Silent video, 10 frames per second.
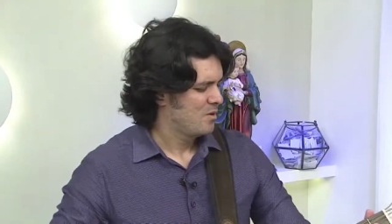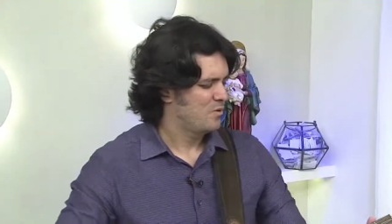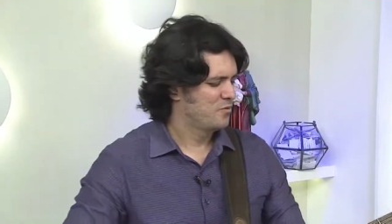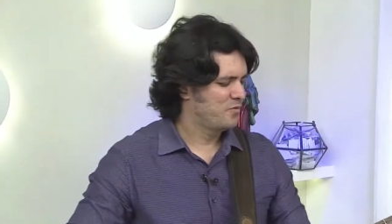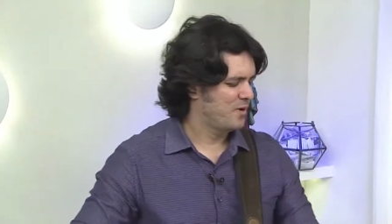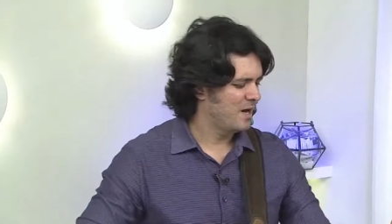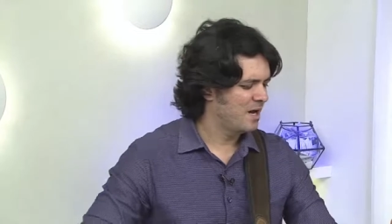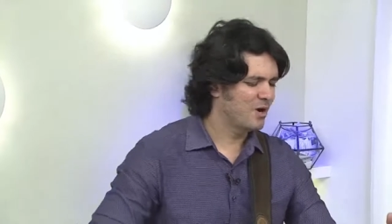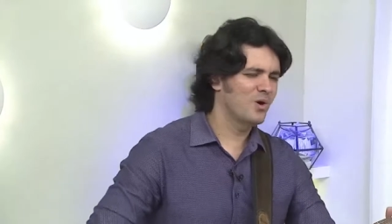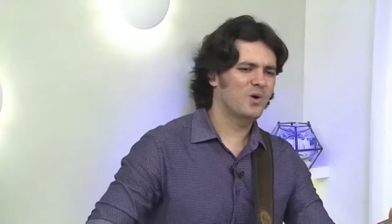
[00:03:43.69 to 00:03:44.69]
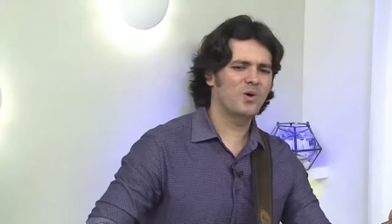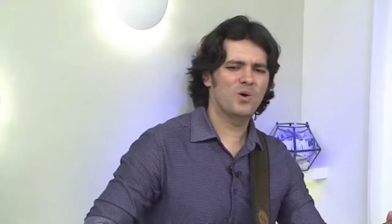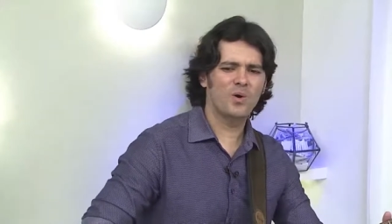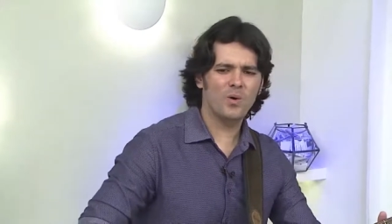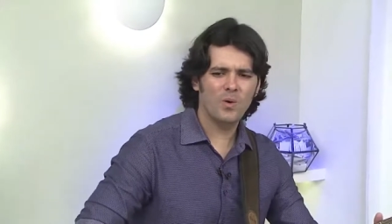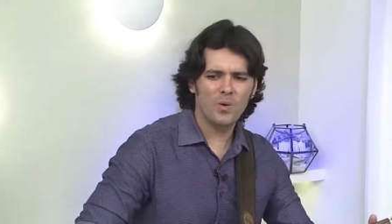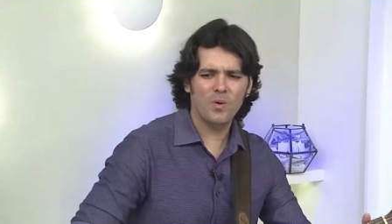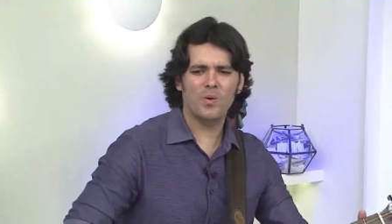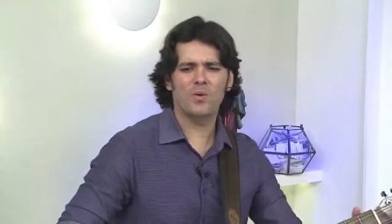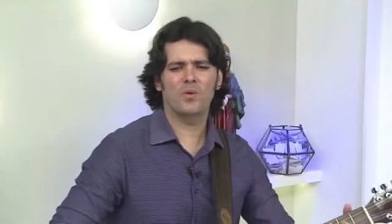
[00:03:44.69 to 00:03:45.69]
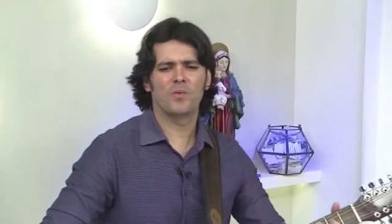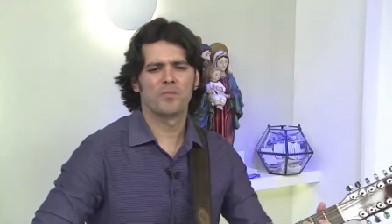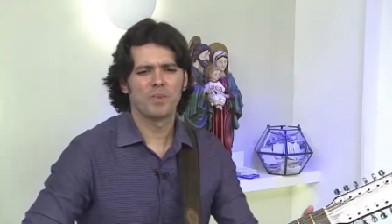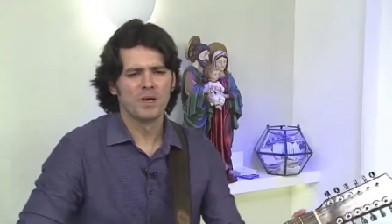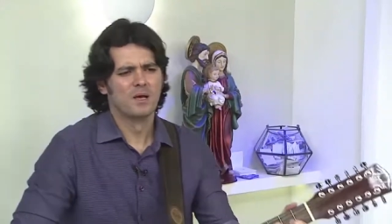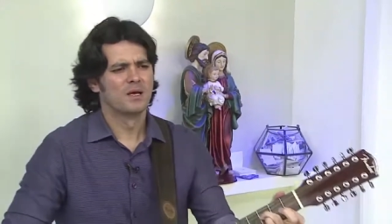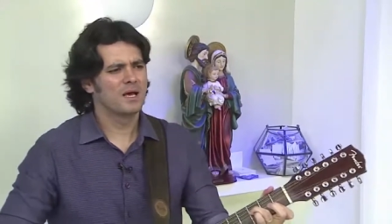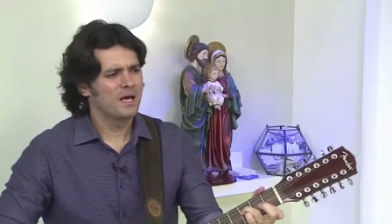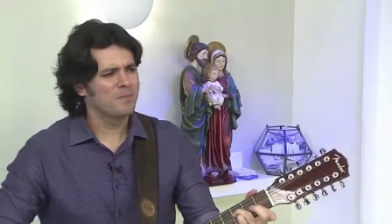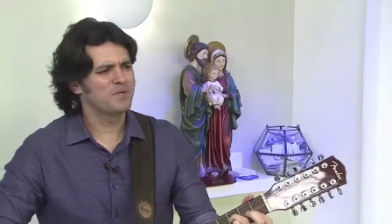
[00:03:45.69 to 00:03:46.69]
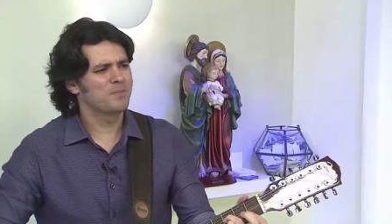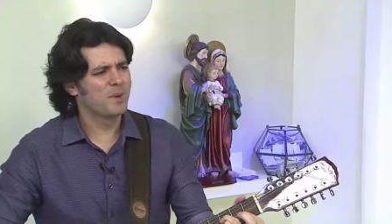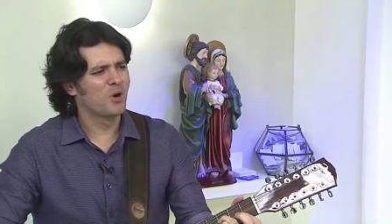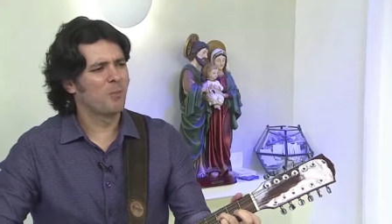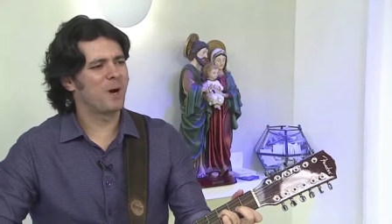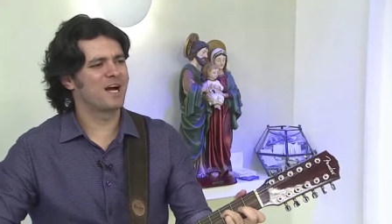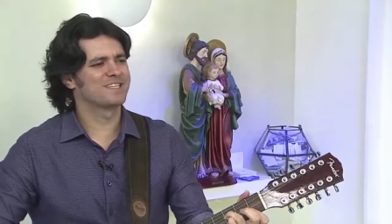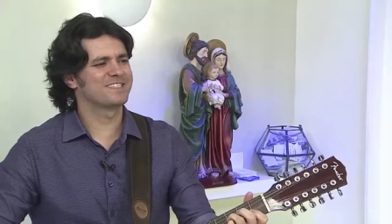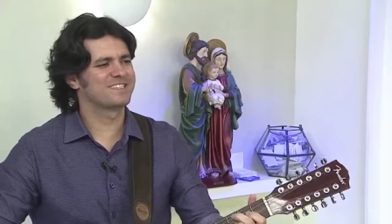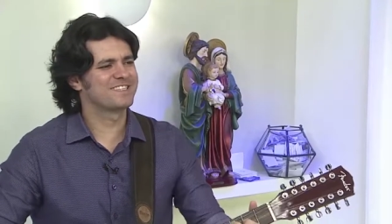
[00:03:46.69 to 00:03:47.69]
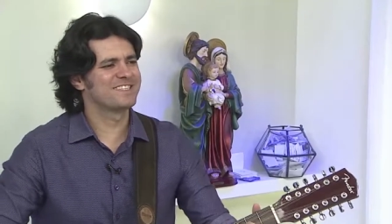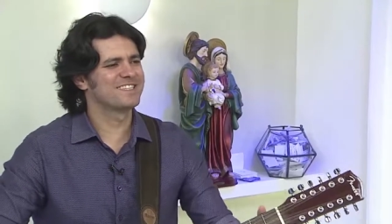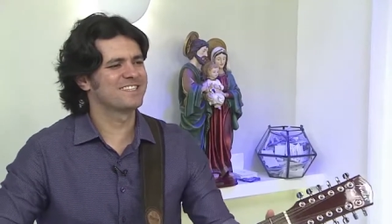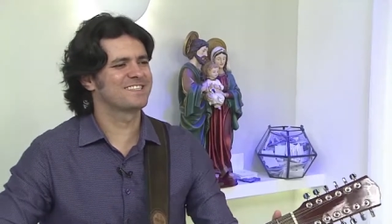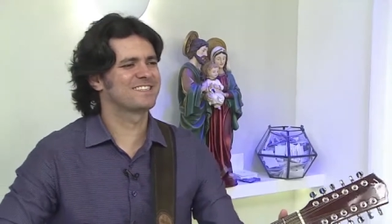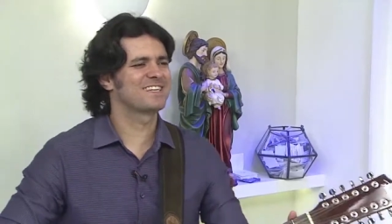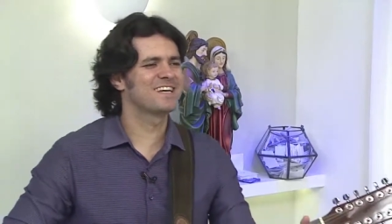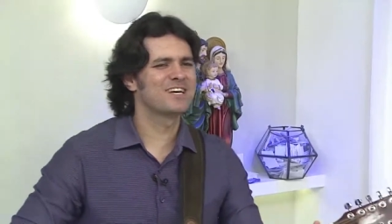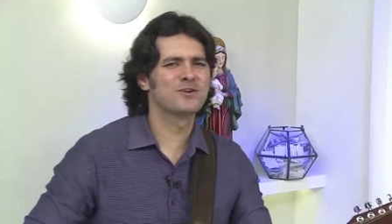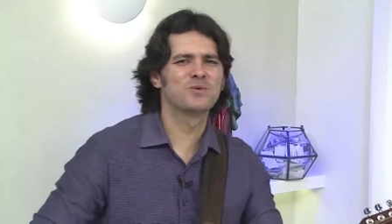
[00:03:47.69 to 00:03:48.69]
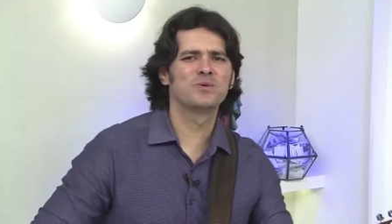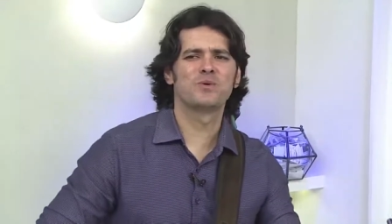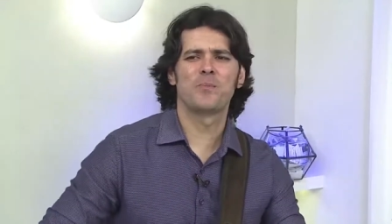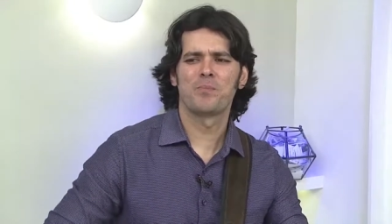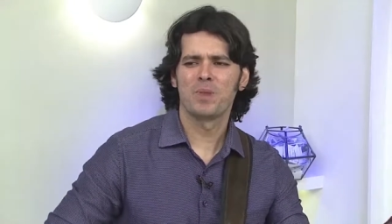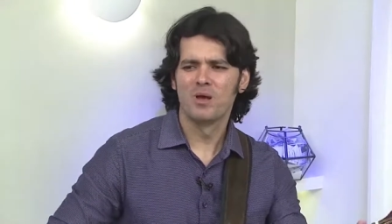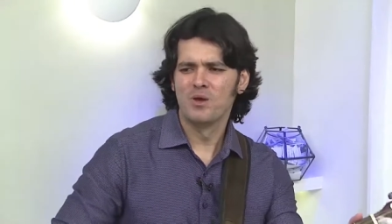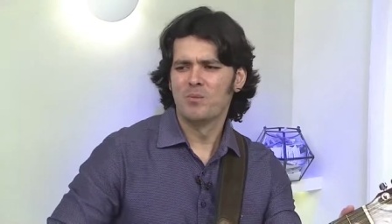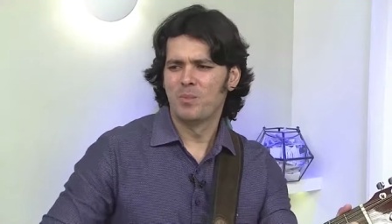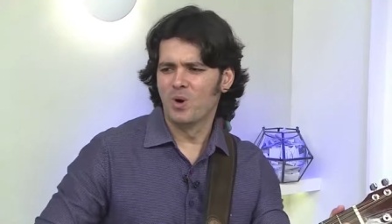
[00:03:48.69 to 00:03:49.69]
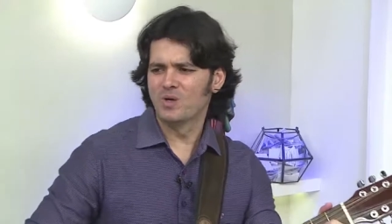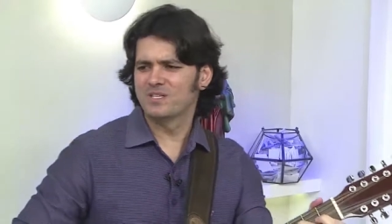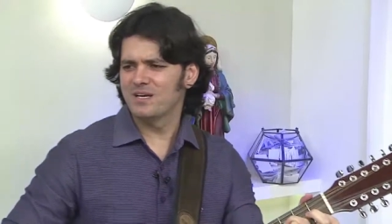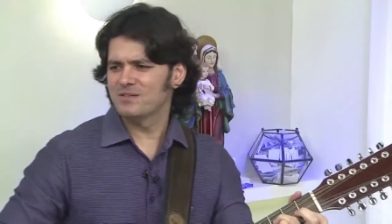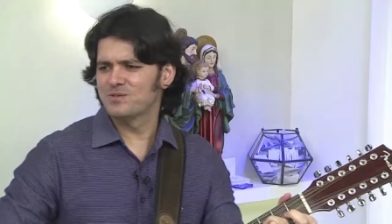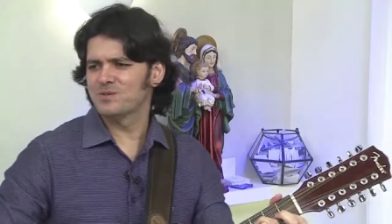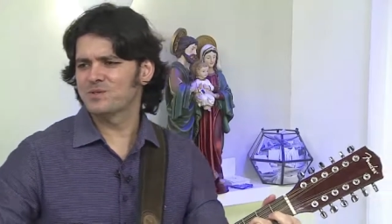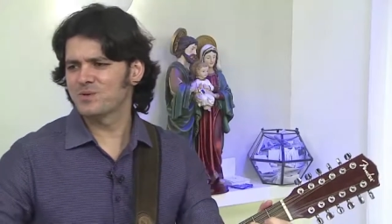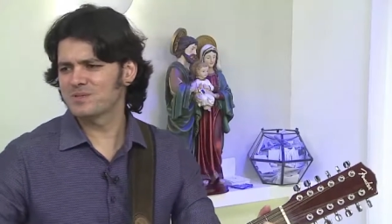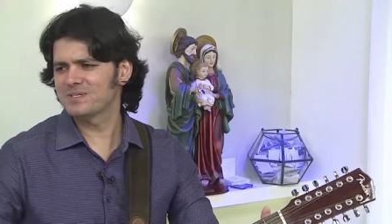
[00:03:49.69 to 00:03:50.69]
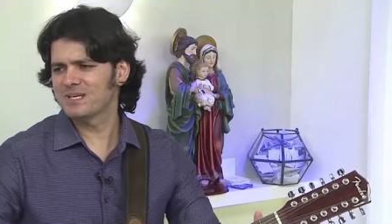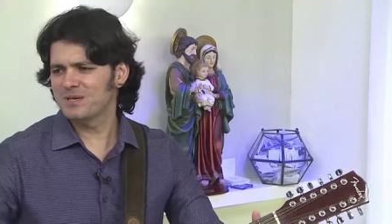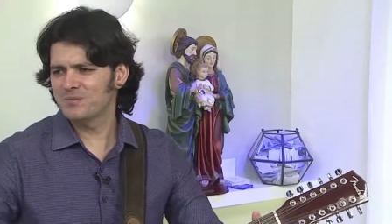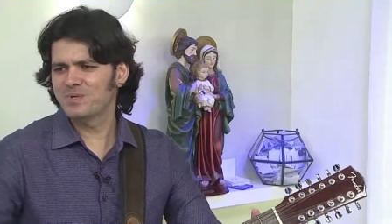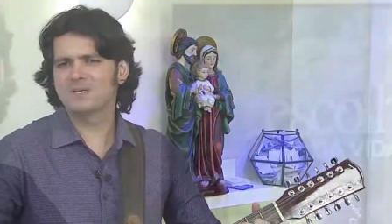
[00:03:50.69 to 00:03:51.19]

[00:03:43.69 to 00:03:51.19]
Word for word: O farol é de meu padre Cícero, por Jesus concebido,